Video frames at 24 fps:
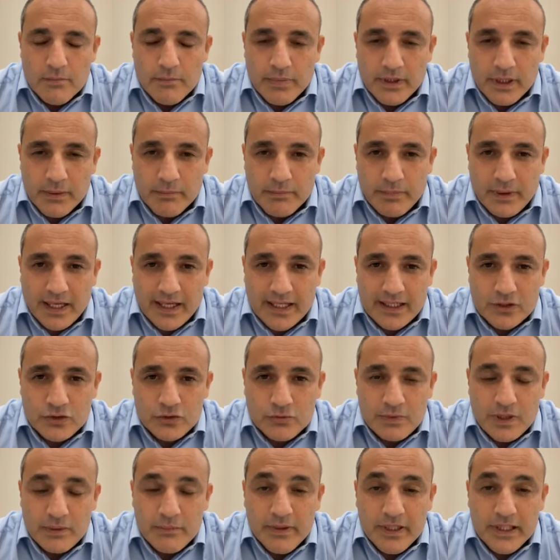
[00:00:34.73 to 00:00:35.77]
Preparas
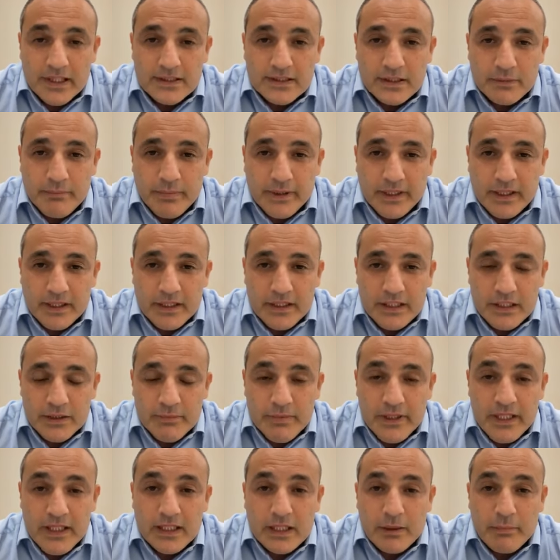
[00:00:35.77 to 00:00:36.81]
uma mesa perante
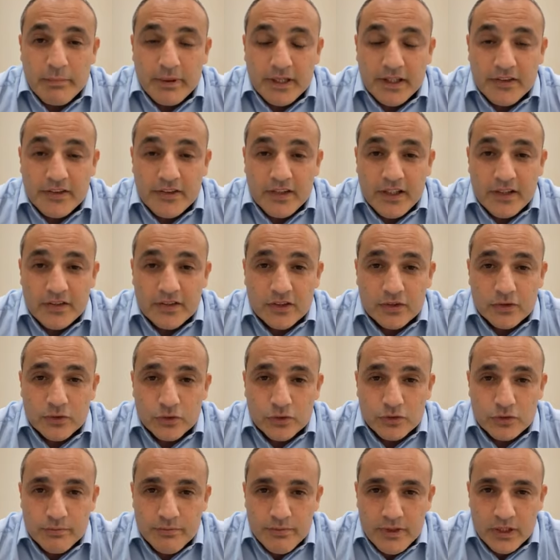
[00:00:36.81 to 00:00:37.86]
mim na presença
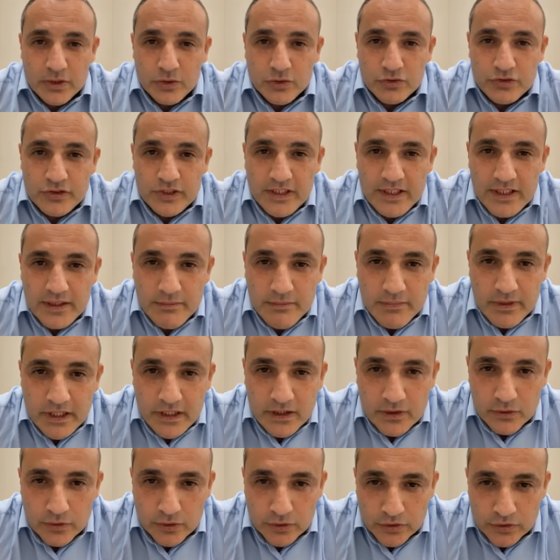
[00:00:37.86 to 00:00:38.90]
dos meus
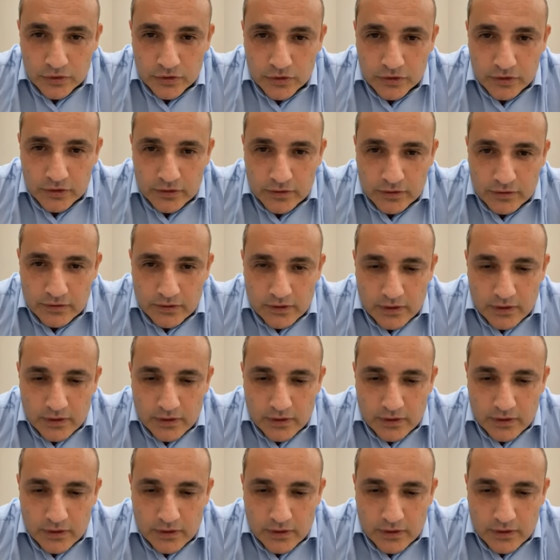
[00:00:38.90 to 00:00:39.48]
inimigos.